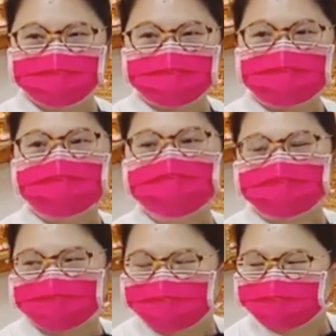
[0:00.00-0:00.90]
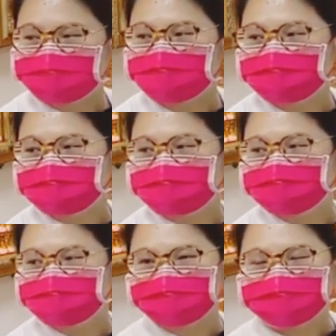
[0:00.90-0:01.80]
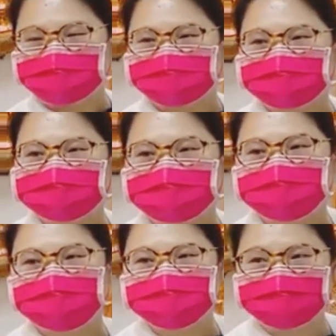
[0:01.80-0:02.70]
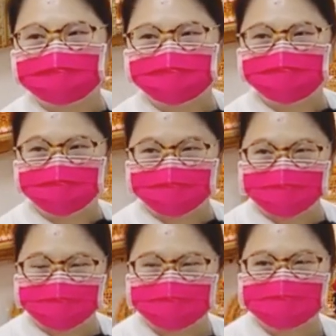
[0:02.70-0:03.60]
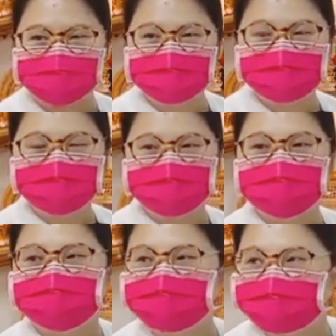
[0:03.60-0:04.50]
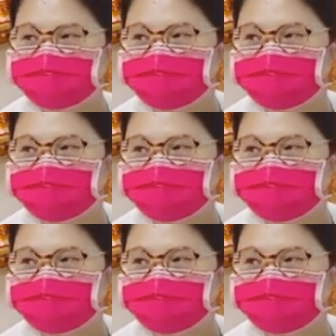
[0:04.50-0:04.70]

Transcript: 先了解才能做，所以来到道场，我们先来学习知识。